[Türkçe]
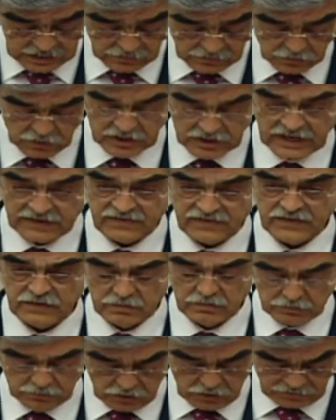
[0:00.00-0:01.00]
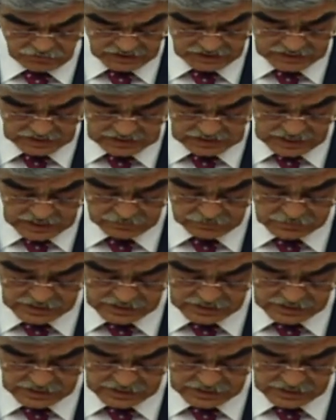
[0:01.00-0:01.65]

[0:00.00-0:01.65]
Bu, bu fikirleri